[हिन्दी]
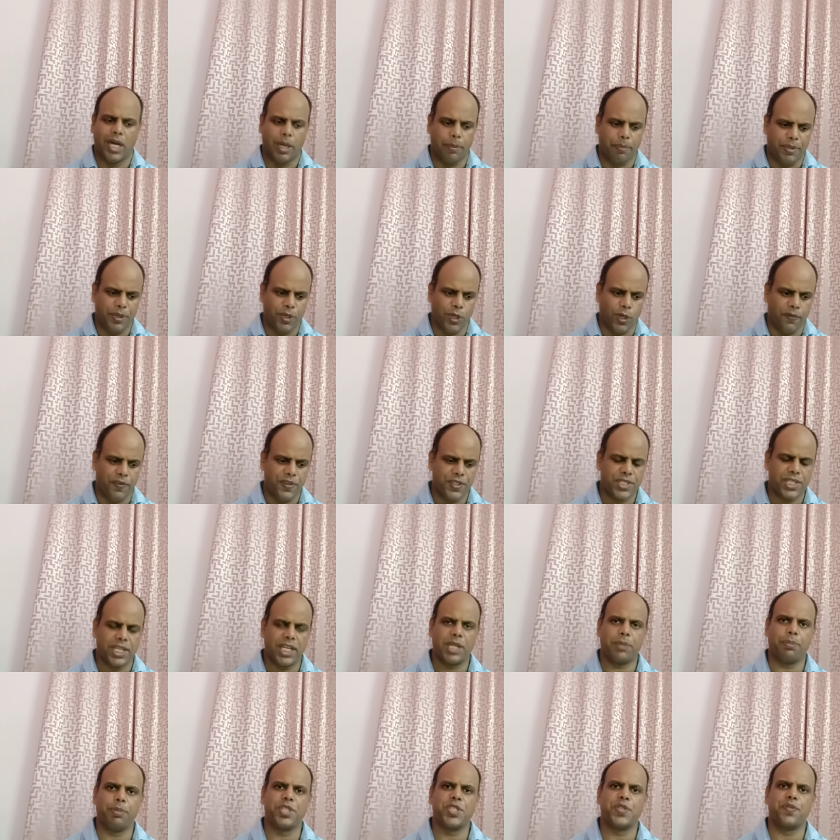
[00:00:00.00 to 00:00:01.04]
अपने ऑफिशियल
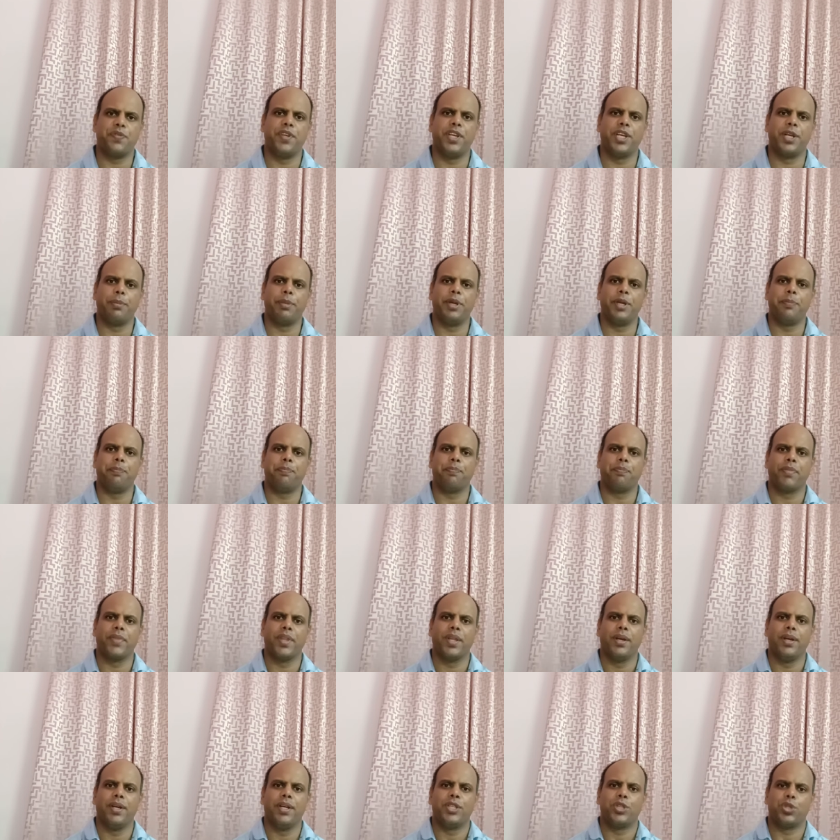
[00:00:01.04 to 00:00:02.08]
एटमोस्फियर में
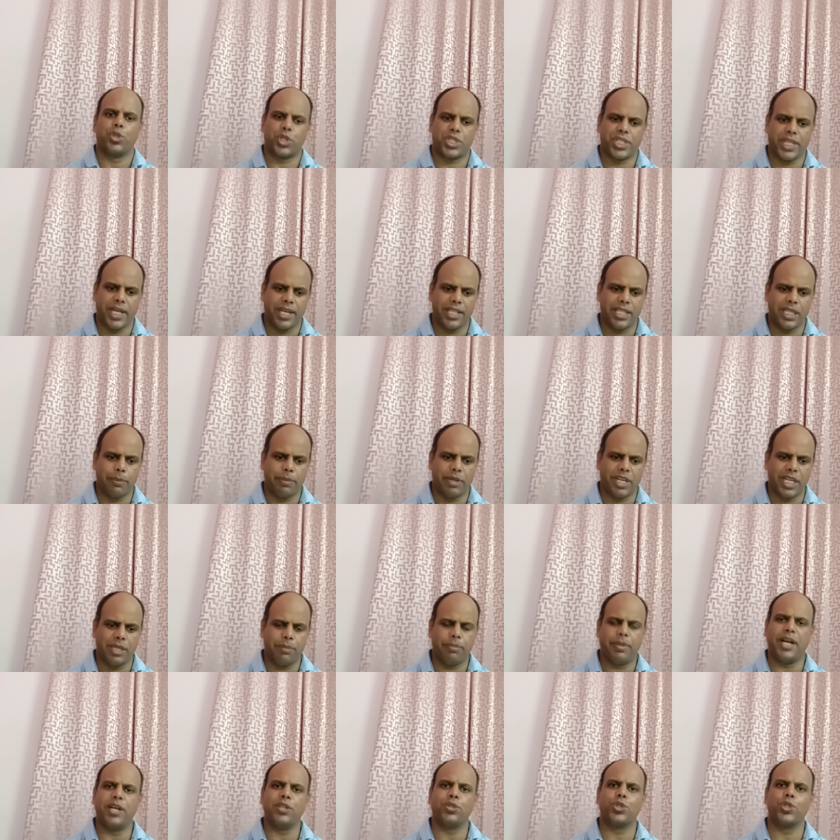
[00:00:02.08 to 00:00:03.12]
तो शायद हमारी
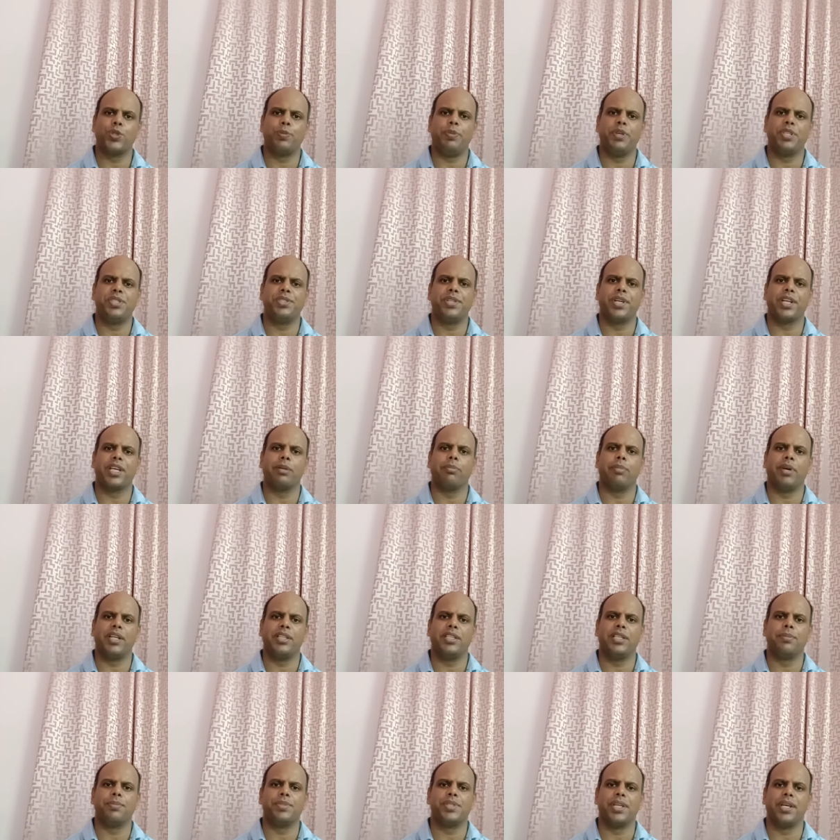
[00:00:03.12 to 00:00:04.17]
बात उस पिक्चर के
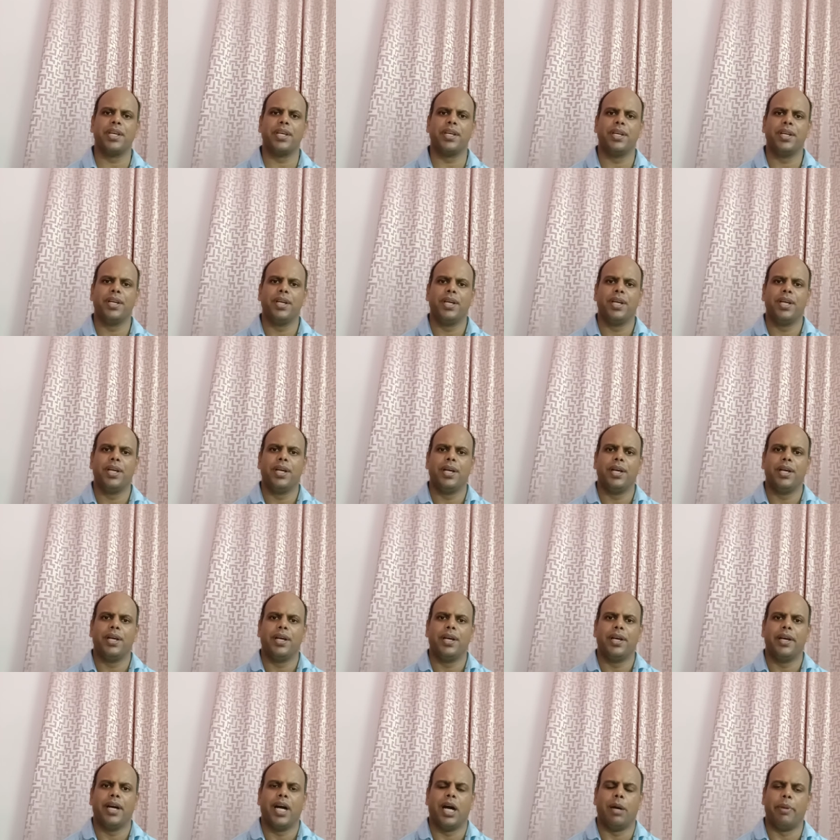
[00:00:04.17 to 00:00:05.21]
माध्यम से
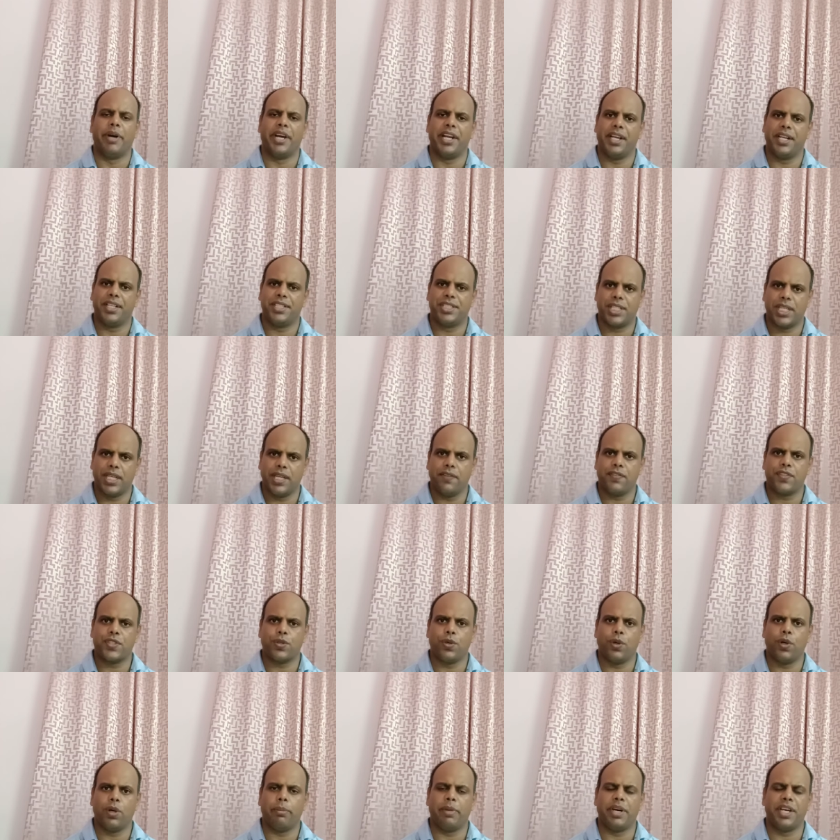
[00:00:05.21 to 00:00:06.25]
हमारे एग्जीक्यूटिव्स
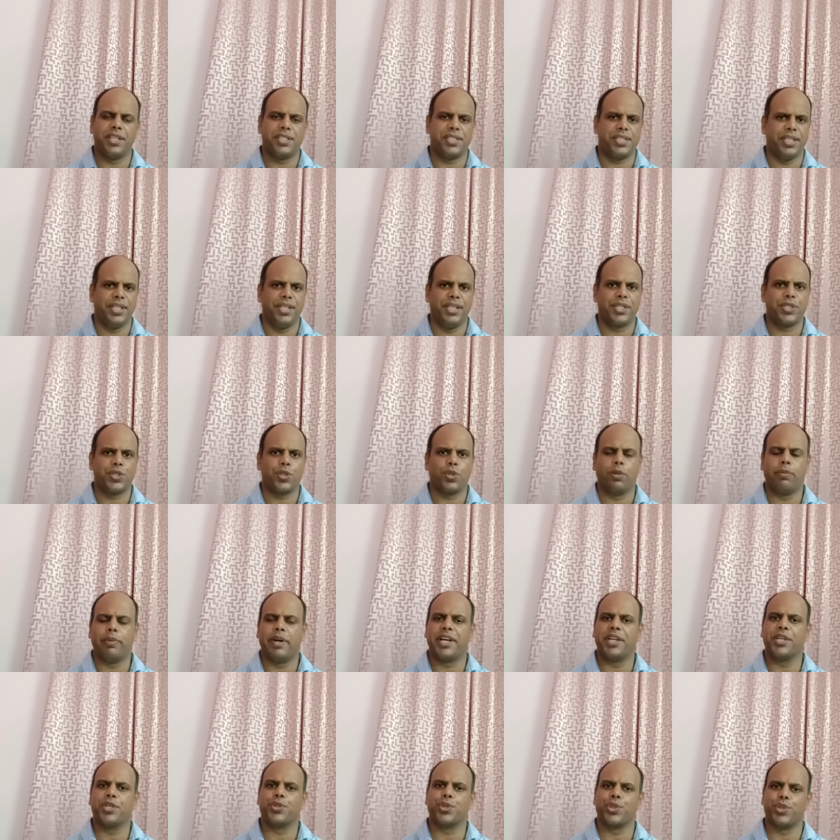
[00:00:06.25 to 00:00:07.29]
को हमारे सीनियर्स को
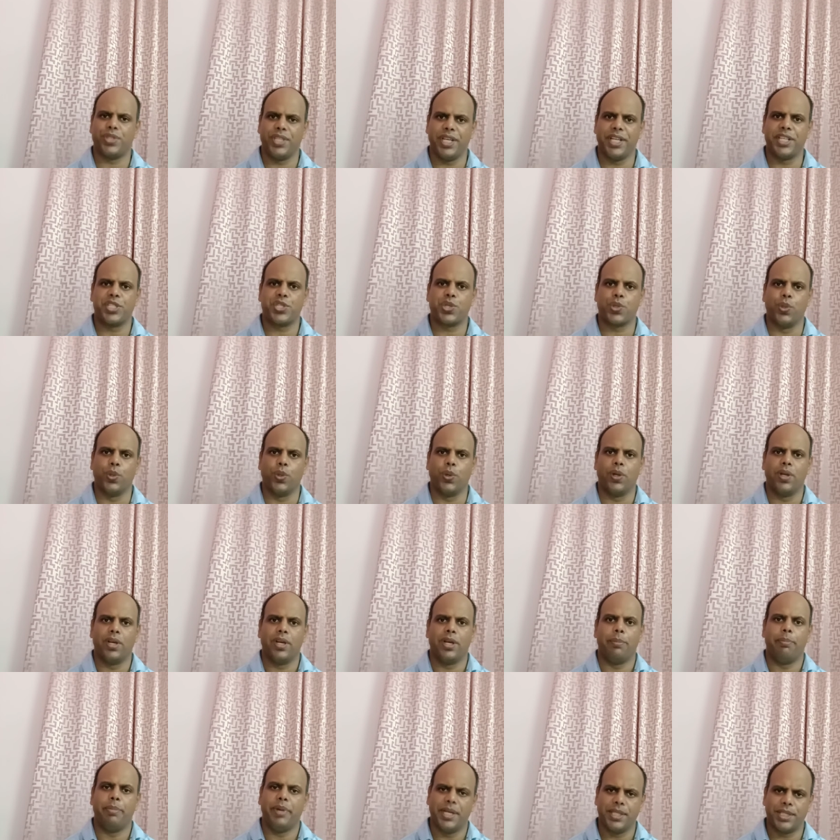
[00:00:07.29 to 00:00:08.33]
हमारे एसोसिएट्स को
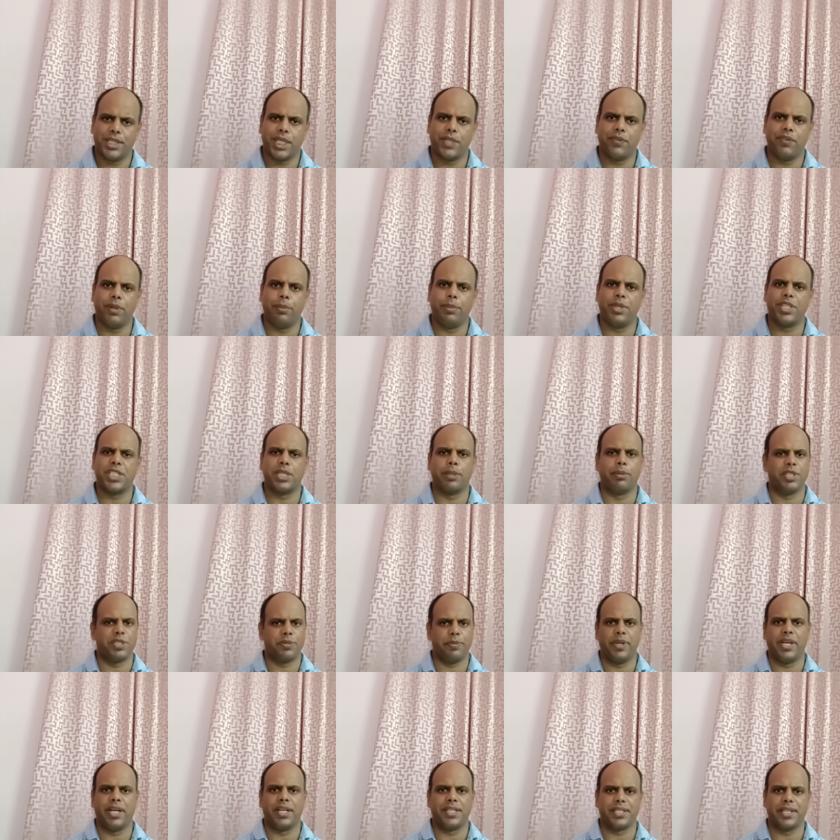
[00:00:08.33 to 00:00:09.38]
बेहतर वे में समझ
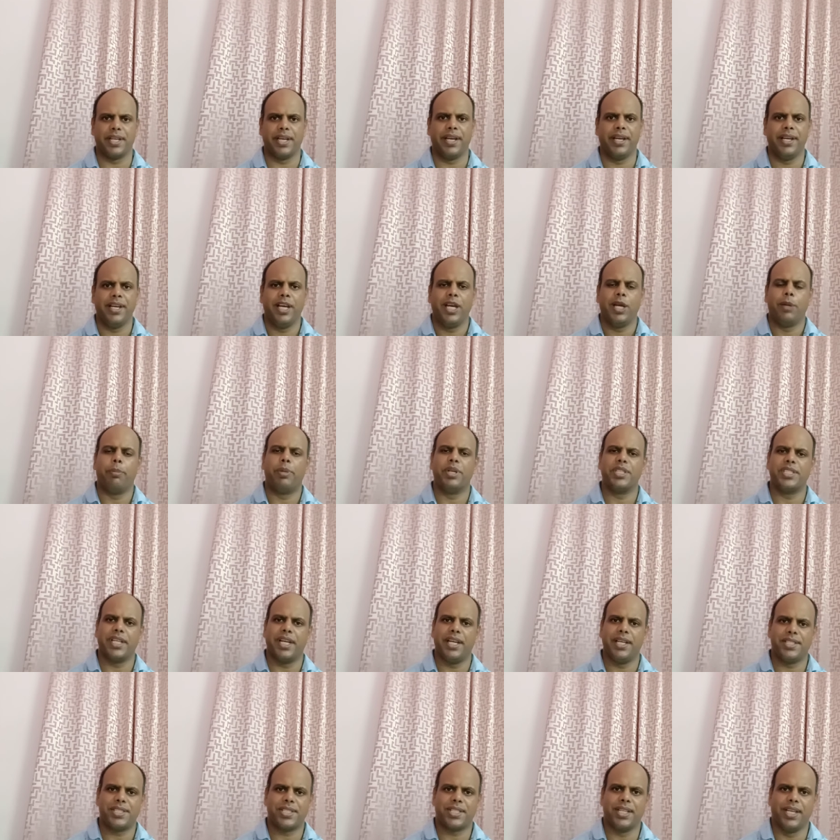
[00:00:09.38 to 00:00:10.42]
में आ जाए
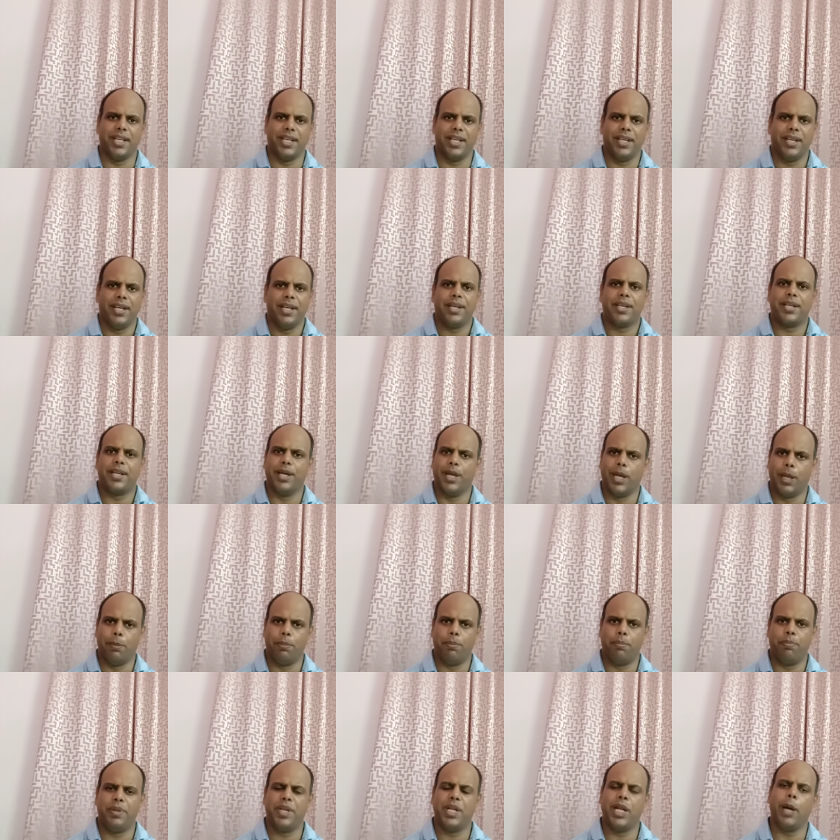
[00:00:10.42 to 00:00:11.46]
बजाय इसके कि
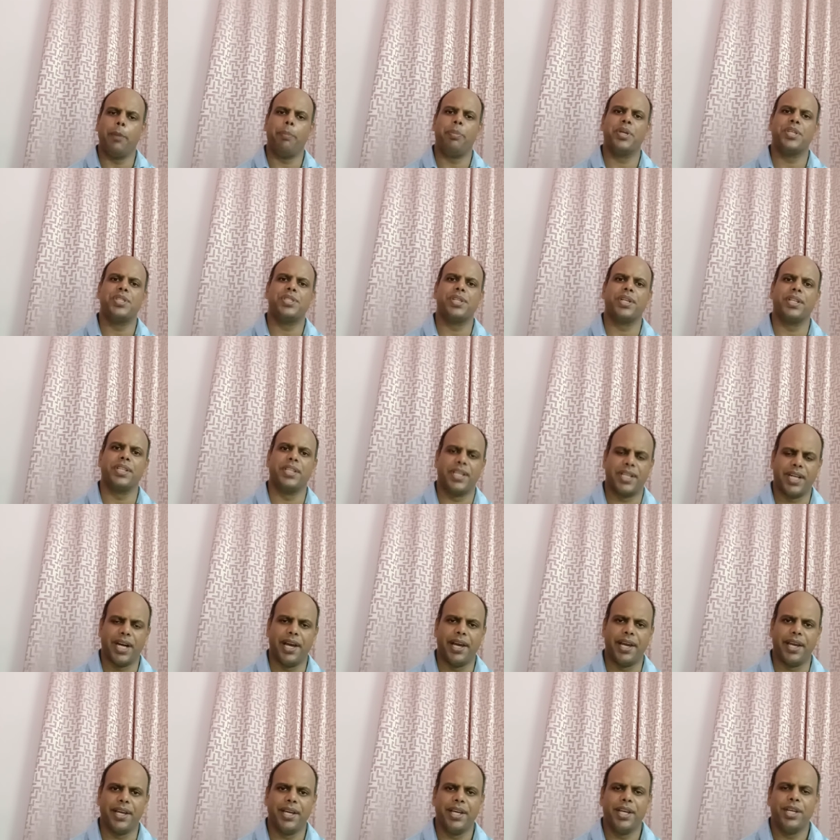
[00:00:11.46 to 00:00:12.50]
हम बिना पिक्चर
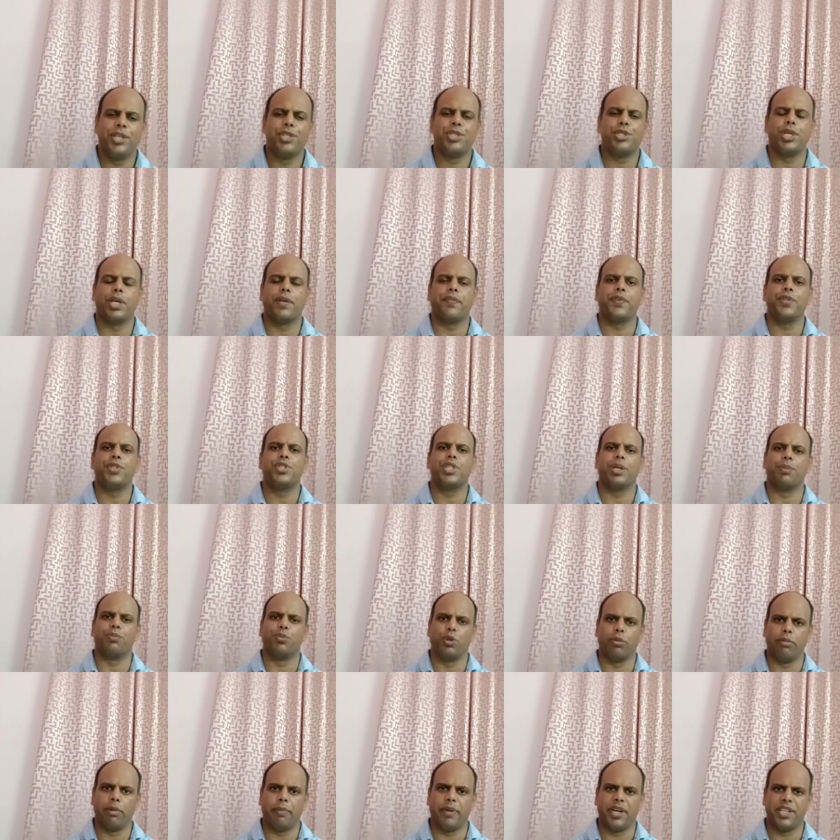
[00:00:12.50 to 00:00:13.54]
दिखाए सिर्फ
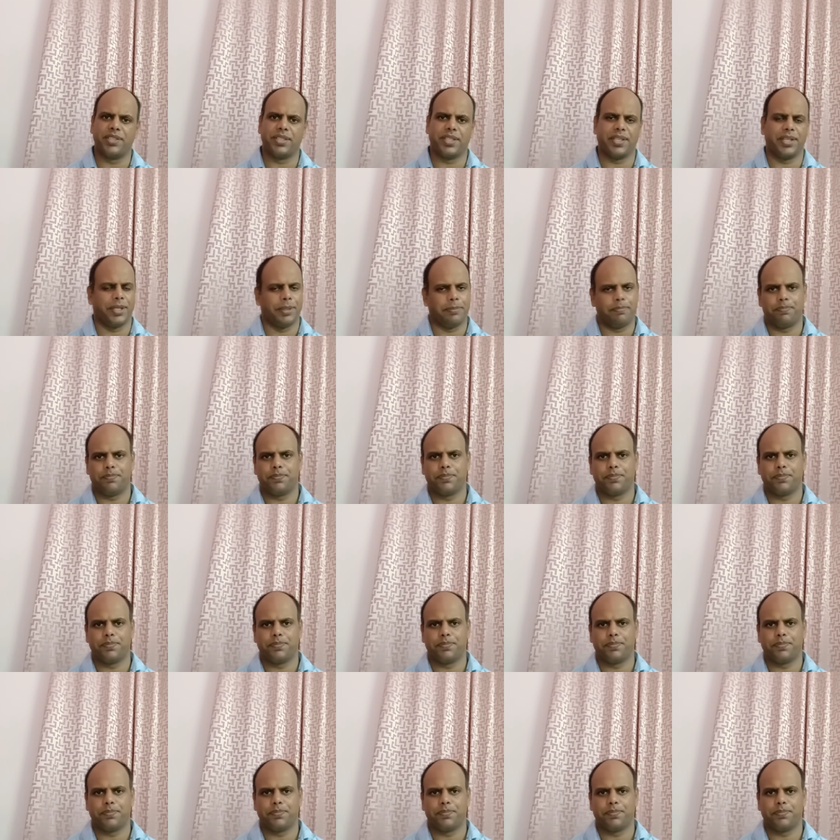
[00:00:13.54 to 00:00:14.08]
शब्दों में बात करें